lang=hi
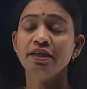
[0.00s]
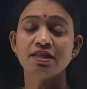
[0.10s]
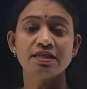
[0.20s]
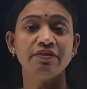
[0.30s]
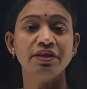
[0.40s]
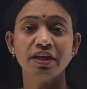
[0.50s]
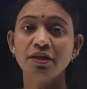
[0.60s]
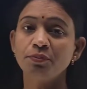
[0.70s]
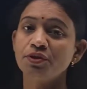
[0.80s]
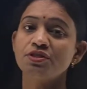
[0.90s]
कि
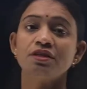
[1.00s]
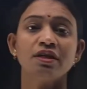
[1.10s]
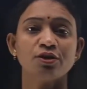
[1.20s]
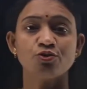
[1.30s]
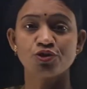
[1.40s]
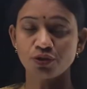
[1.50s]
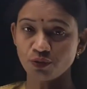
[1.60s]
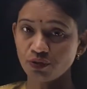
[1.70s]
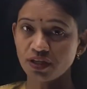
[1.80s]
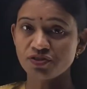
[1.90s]
78 परसेंट नाइट्रोजन
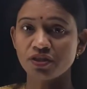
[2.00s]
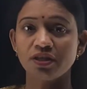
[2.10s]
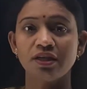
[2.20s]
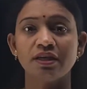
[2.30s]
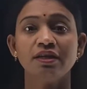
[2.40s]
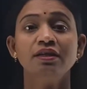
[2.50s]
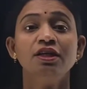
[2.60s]
होना चाहिए